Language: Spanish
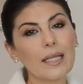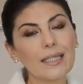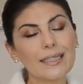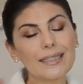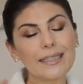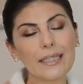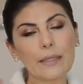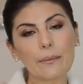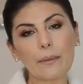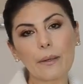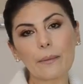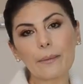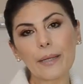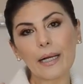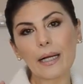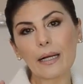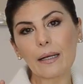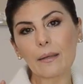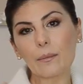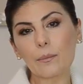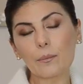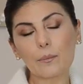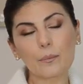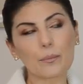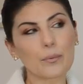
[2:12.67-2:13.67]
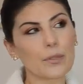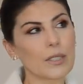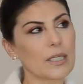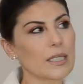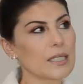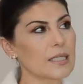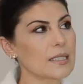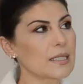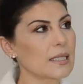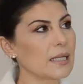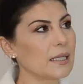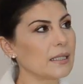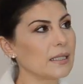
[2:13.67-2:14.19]
Llevaba,
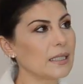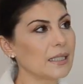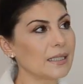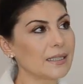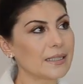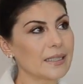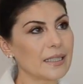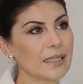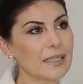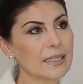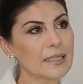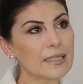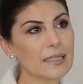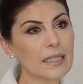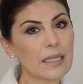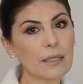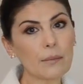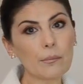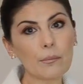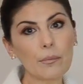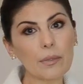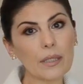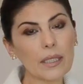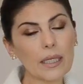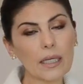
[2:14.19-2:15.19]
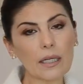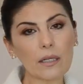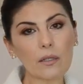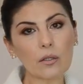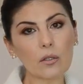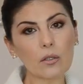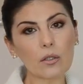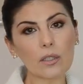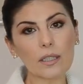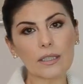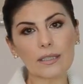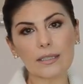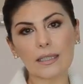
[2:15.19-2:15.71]
pues, desde este
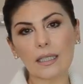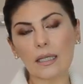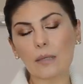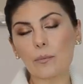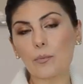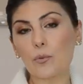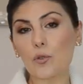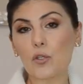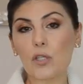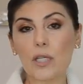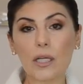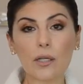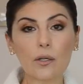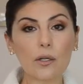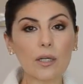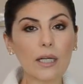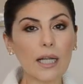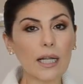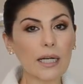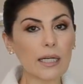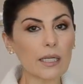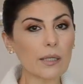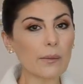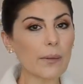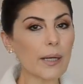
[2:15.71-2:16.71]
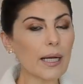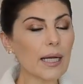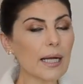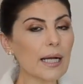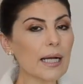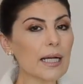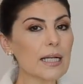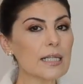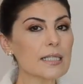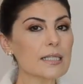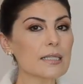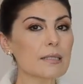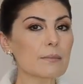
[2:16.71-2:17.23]
invierno, desde que pusieron las
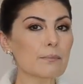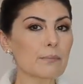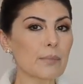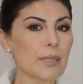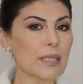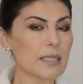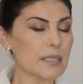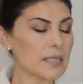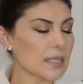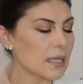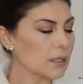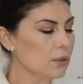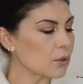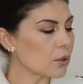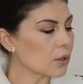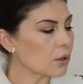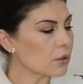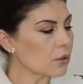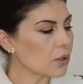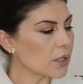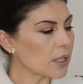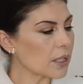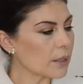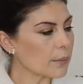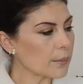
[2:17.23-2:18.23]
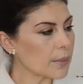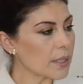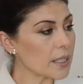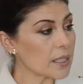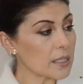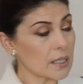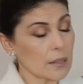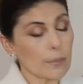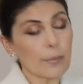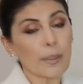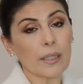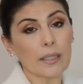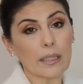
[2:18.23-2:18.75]
rebajas, pensando en cogerme
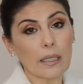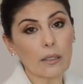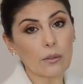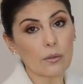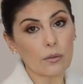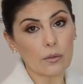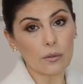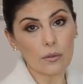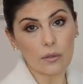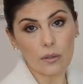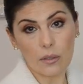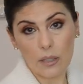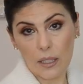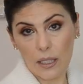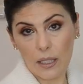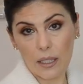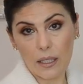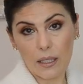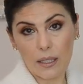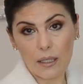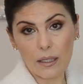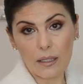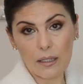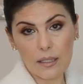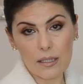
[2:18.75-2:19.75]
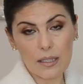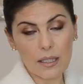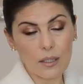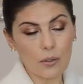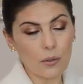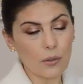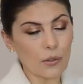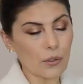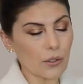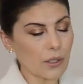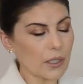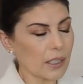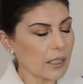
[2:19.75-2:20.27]
este pantalón eh, en este
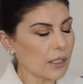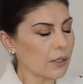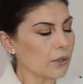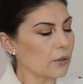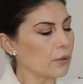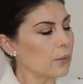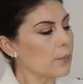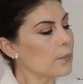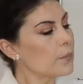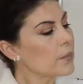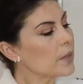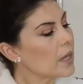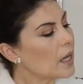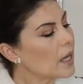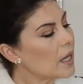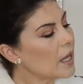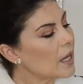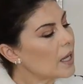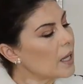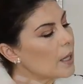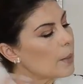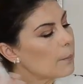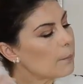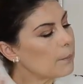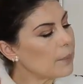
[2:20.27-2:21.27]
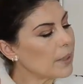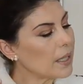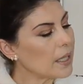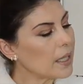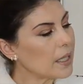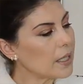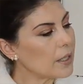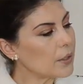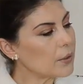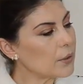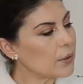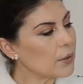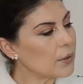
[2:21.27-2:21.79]
color negro.
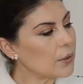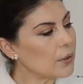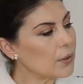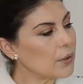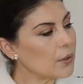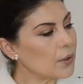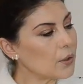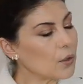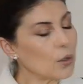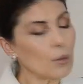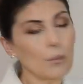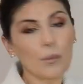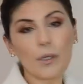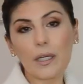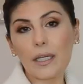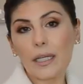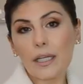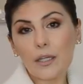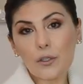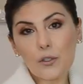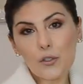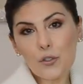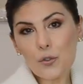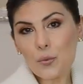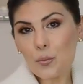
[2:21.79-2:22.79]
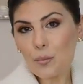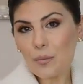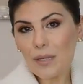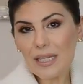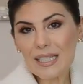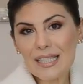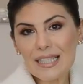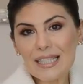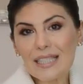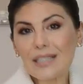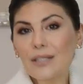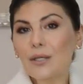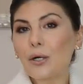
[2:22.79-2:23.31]
Pero como el negro es un
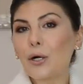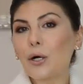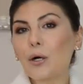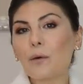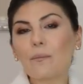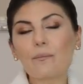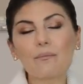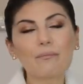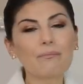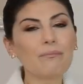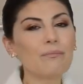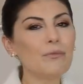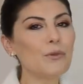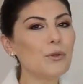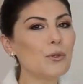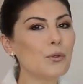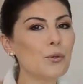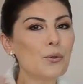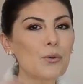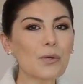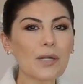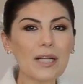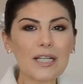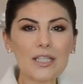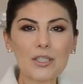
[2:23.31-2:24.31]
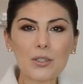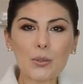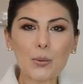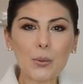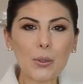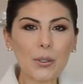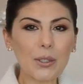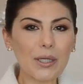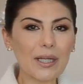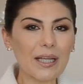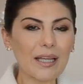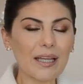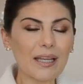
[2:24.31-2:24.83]
básico, nunca
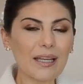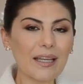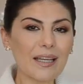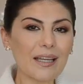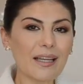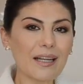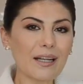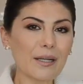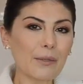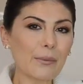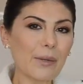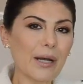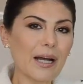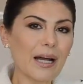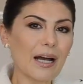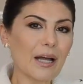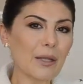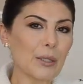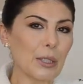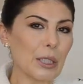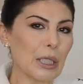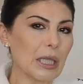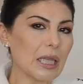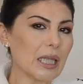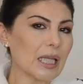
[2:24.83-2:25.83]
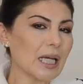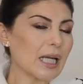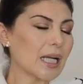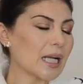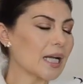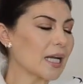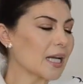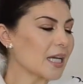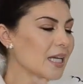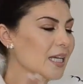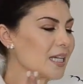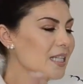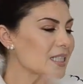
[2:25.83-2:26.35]
estuvo eh, rebajado en
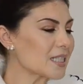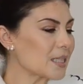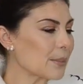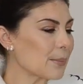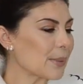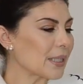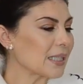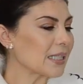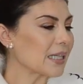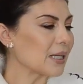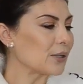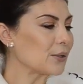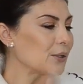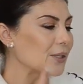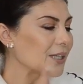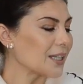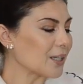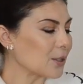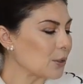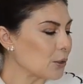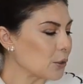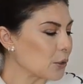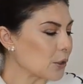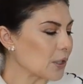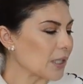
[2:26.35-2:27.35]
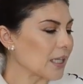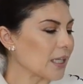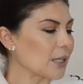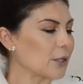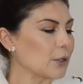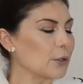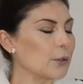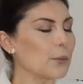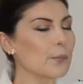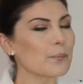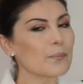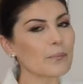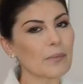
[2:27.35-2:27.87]
Zara este pantalón en color
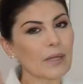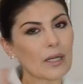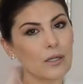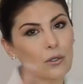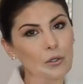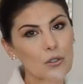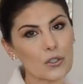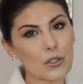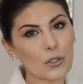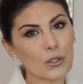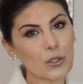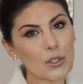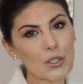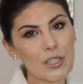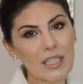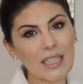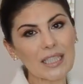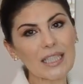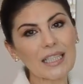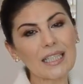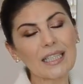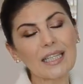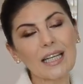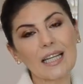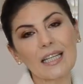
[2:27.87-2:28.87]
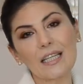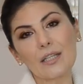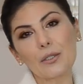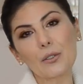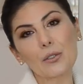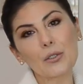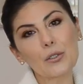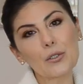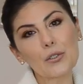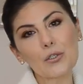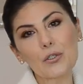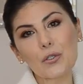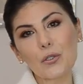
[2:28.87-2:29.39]
negro. Los otros que tenían en
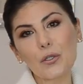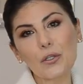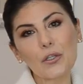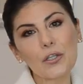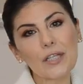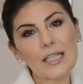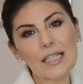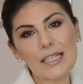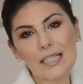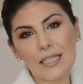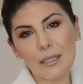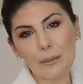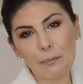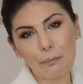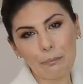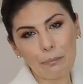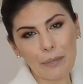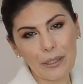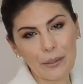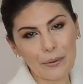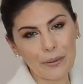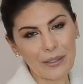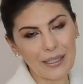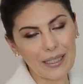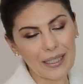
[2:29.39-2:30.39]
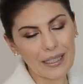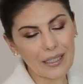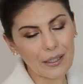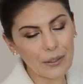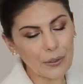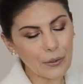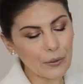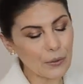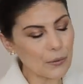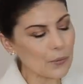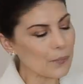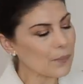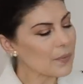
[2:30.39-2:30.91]
otros colores sí, pero el
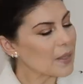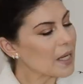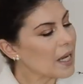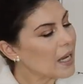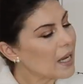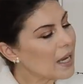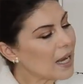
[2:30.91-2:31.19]
negro no.